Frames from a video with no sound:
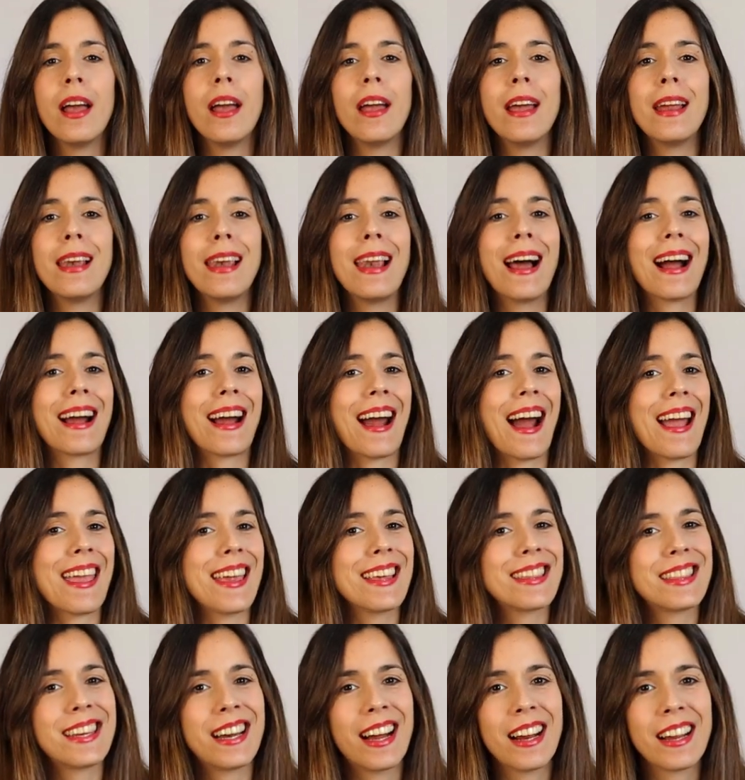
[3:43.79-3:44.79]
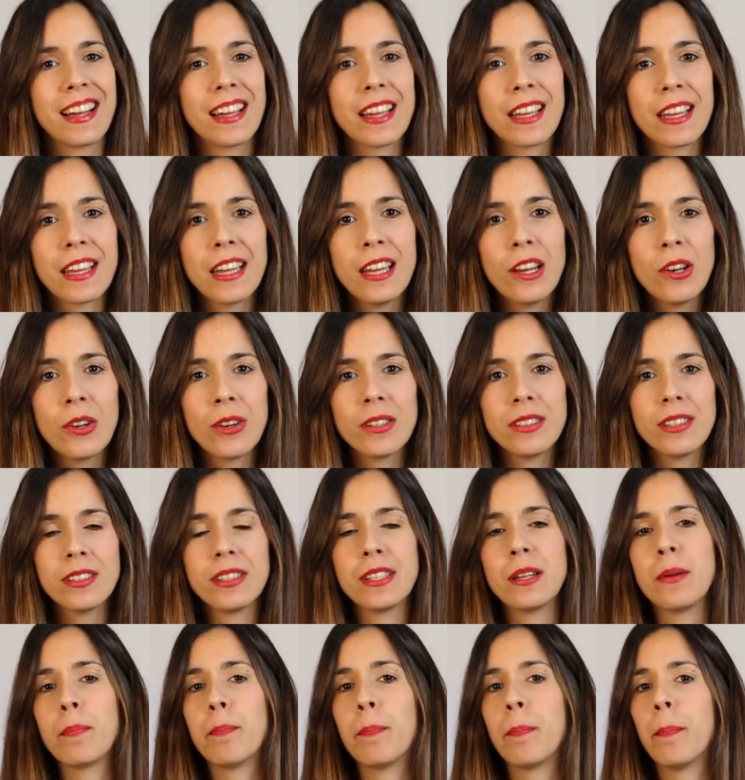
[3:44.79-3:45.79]
en la calle tranquilo, es
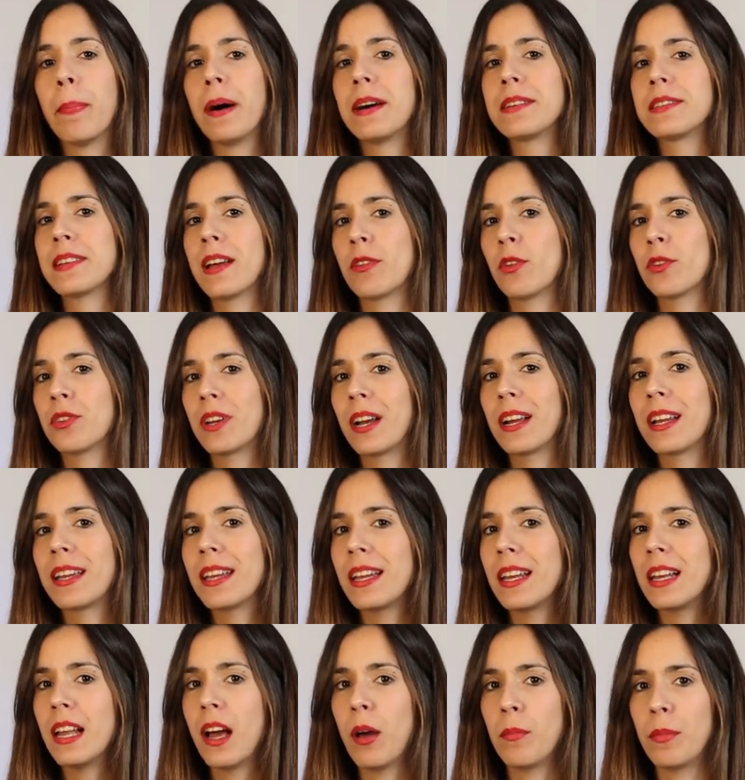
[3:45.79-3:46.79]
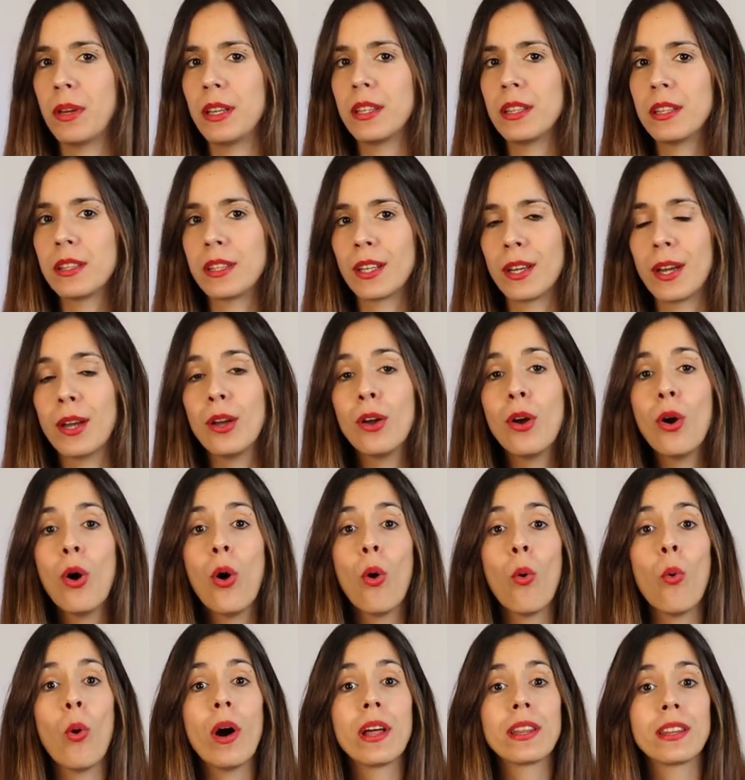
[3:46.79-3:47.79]
decir, paseando tranquilamente
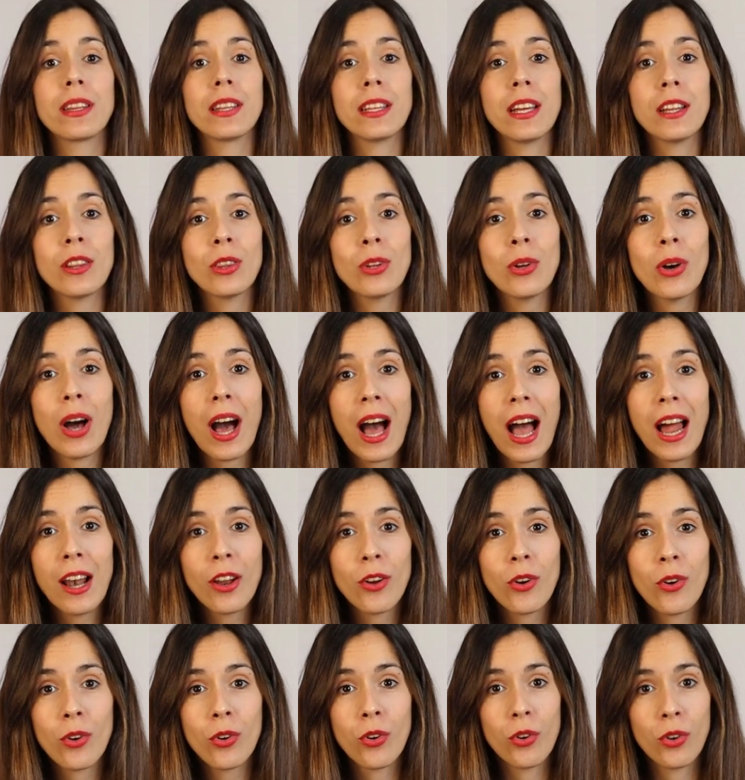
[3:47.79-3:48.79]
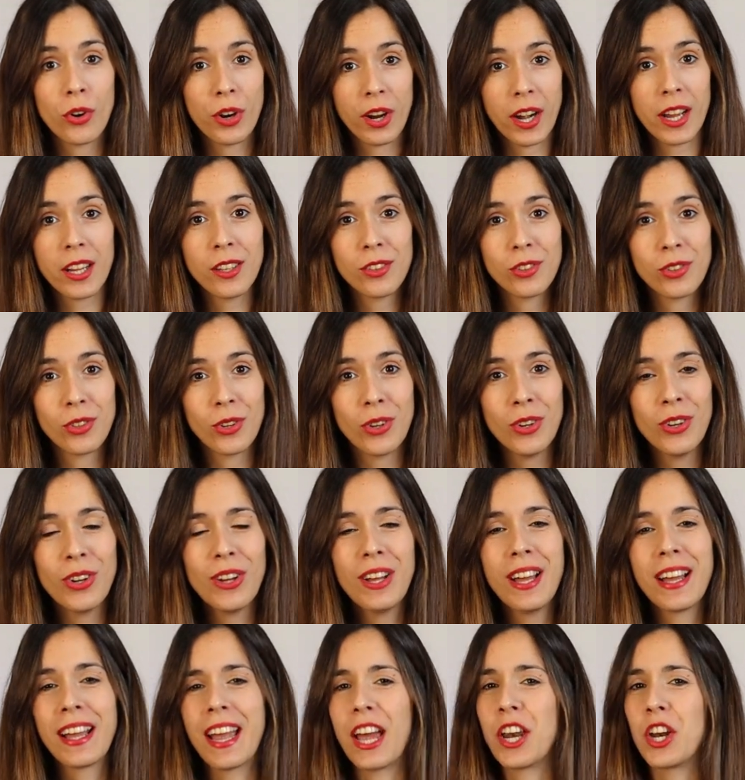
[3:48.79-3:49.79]
o haciendo algo correcto
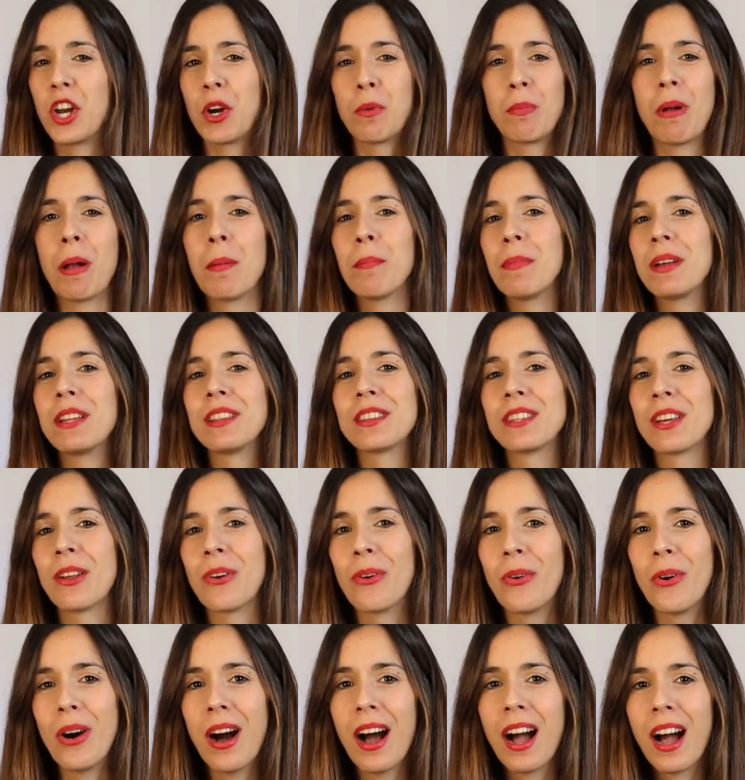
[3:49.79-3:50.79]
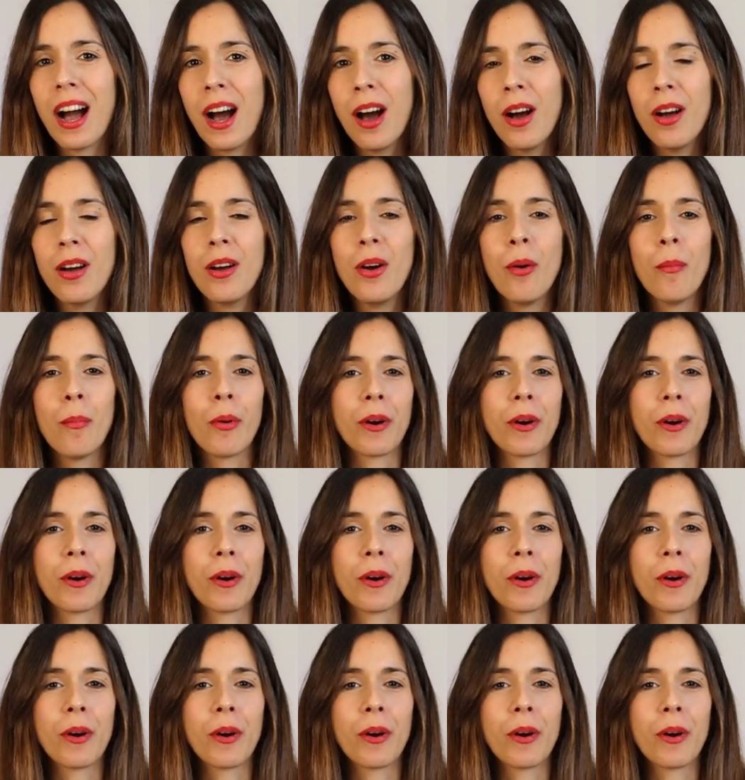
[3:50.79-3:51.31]
que normalmente no haga,